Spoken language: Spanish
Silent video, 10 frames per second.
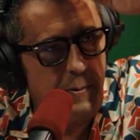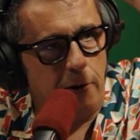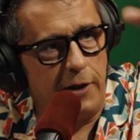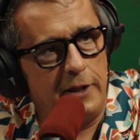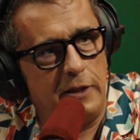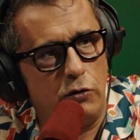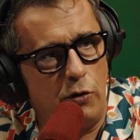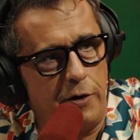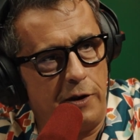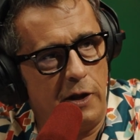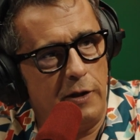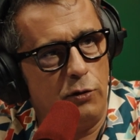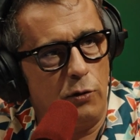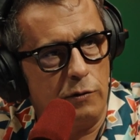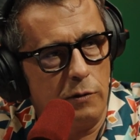birrete,
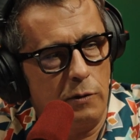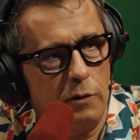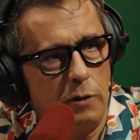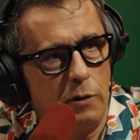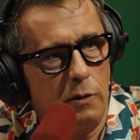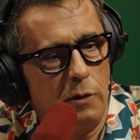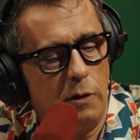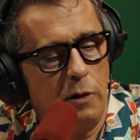sonriendo. Yo estoy en una.